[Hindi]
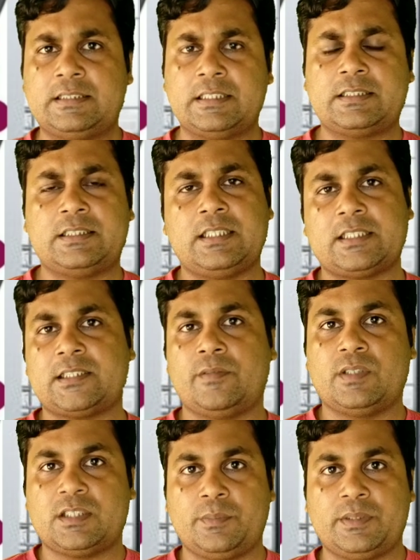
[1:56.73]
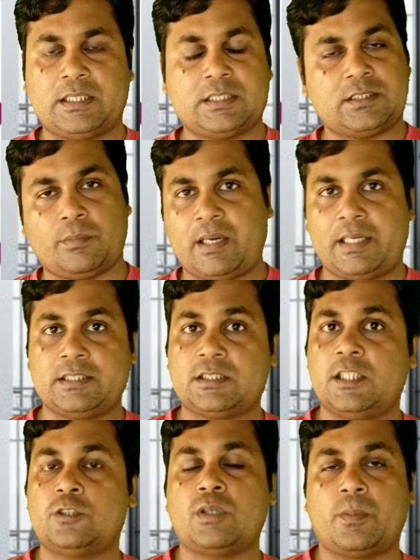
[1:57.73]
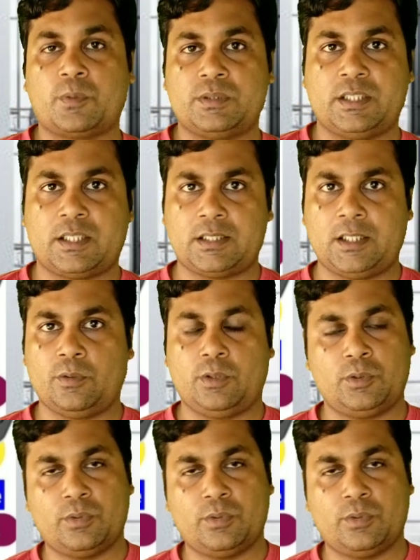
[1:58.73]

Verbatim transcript: 60 या 70 मीटर से मान के चलिए तो आपको दिक्कत नहीं होगी